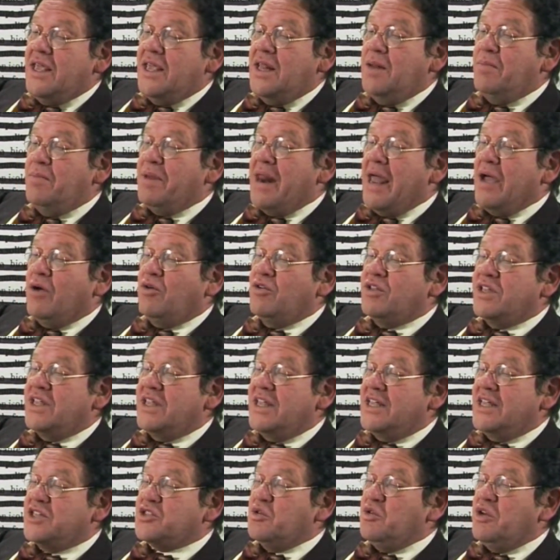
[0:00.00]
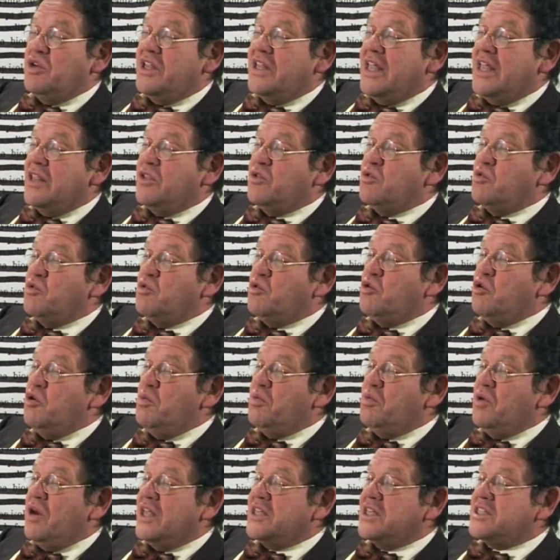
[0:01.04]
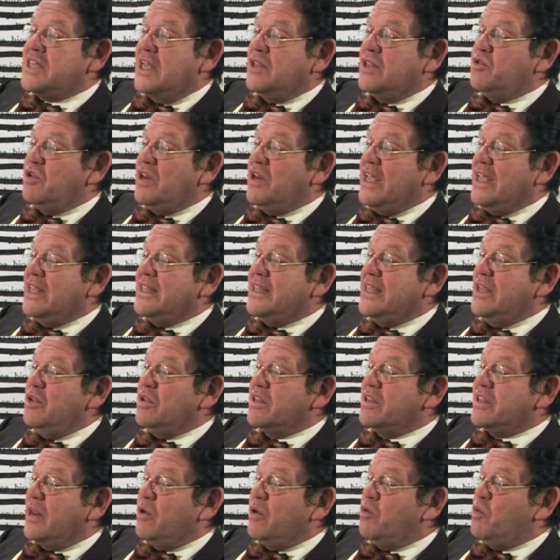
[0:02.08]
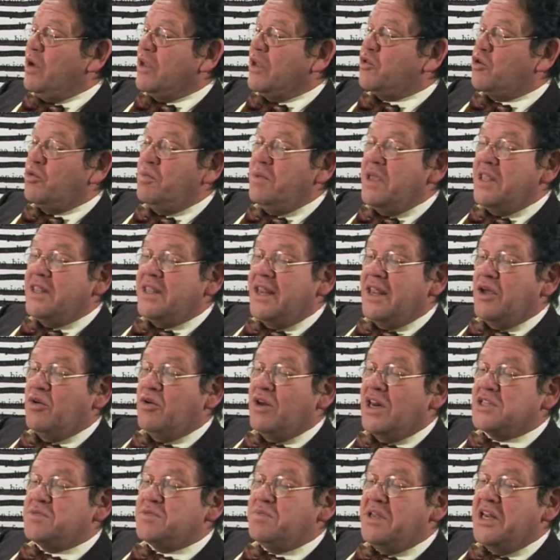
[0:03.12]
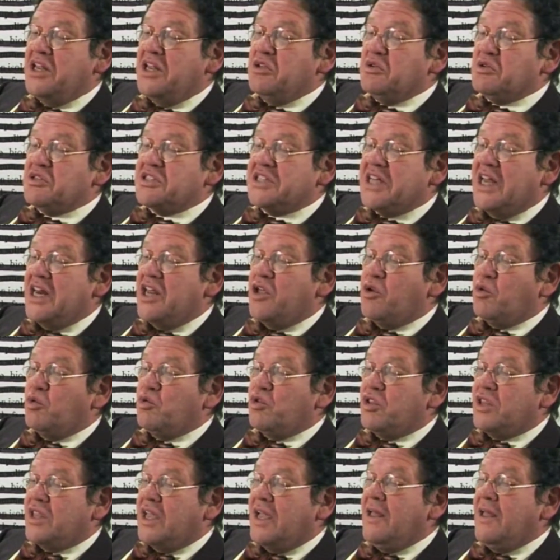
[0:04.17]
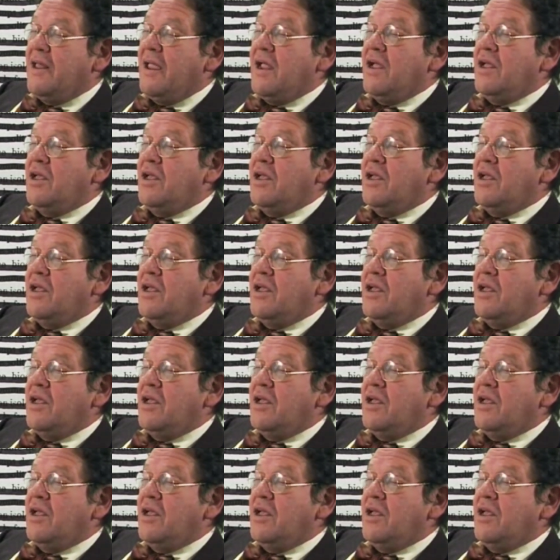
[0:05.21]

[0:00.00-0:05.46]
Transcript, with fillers: Il braco tedesco gli dette un colpo lanciando il gattino a 3 o 4 metri con la spina dorsale rotta.